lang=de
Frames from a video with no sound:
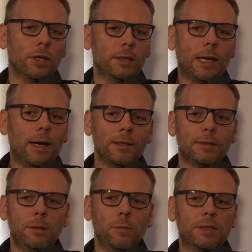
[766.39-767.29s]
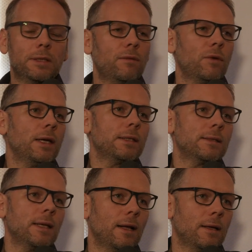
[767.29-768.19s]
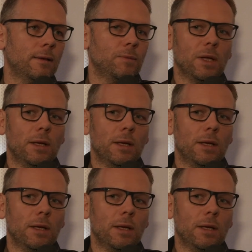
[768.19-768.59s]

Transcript: da ist, die man sich vielleicht als, äh,